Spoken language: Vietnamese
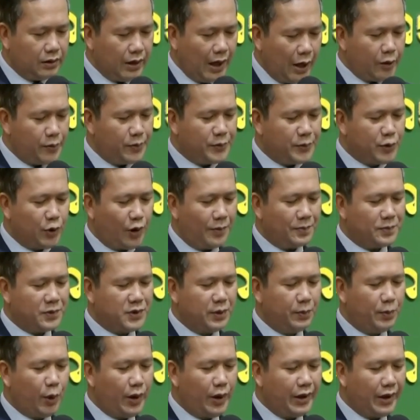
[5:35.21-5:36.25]
đôi chụp
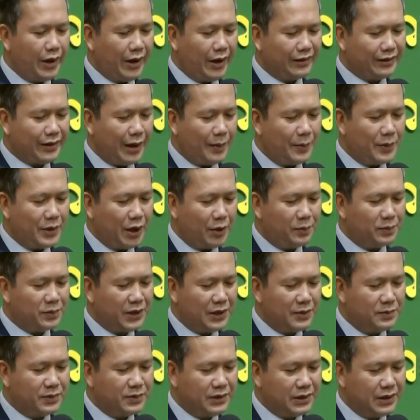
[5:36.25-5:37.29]
chỉ bôi đang ở tháp giáo
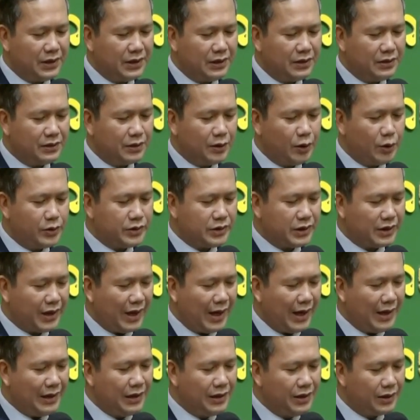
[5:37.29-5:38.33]
xây xây đôi chỉ
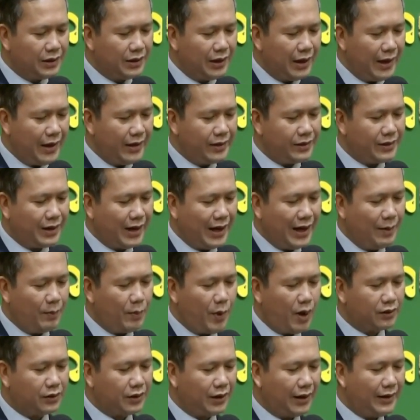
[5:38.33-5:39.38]
ca lướt lên ca
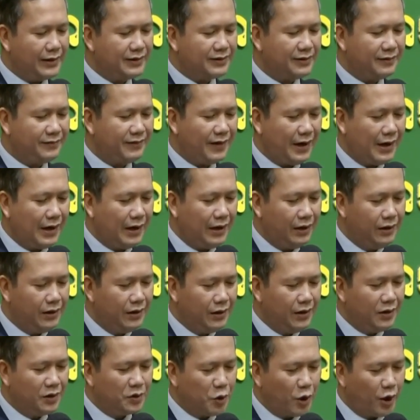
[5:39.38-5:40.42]
bong thay xây vá
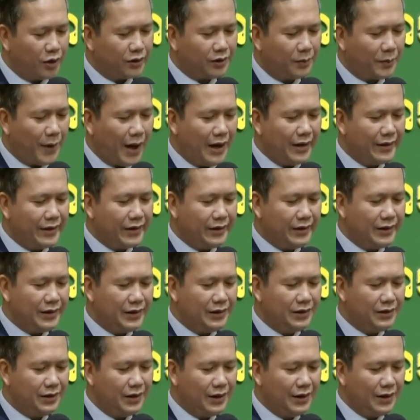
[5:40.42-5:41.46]
rót tờ ba liền
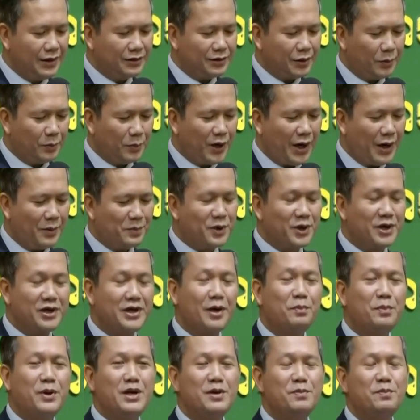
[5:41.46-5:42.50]
đi sầm ráp để
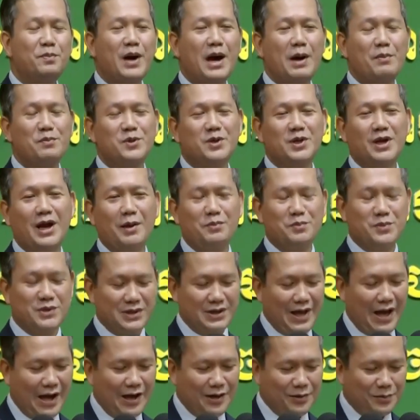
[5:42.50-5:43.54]
dẹp pe pram chăn nam
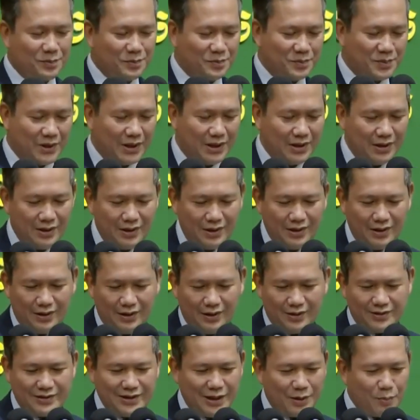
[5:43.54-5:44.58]
chỉ đào
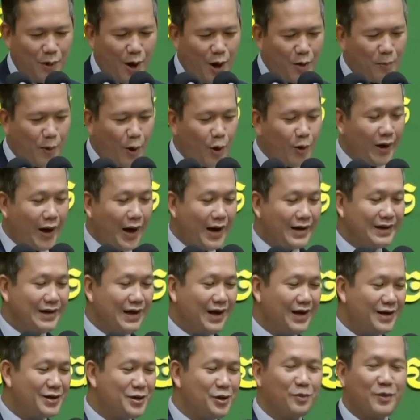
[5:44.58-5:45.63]
chẳng bong phổ này
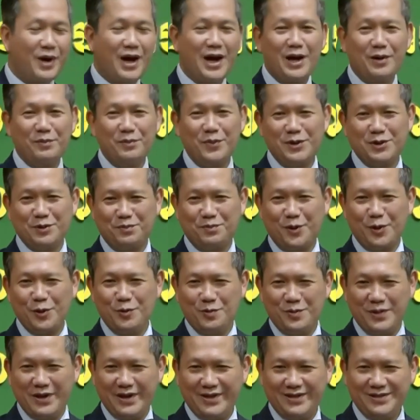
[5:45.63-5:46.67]
đang ai chồng an mà chụp
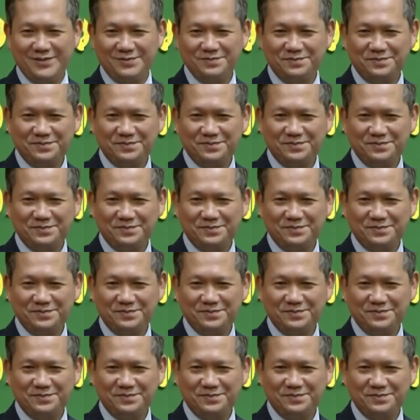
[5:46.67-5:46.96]
luôn vậy